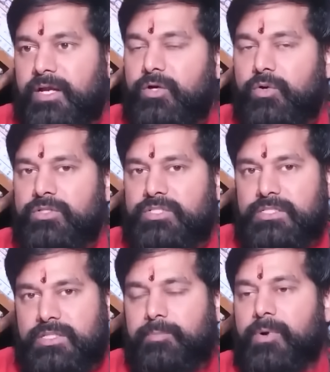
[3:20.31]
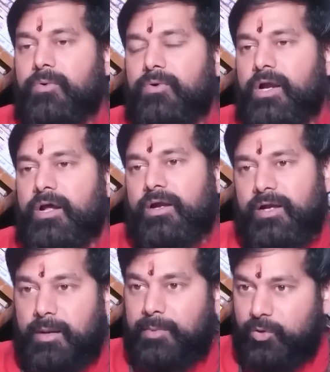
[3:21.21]
ఇంట్లో తప్పకుండా
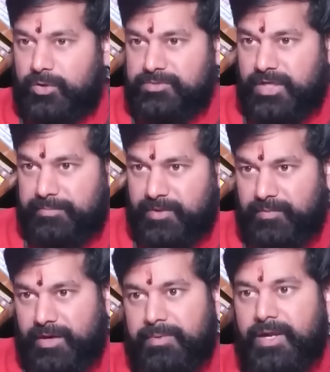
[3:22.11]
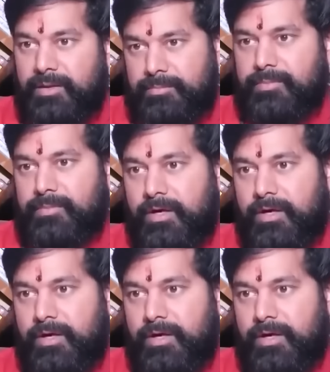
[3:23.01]
ఢమరుకం శబ్దం వినిపించడం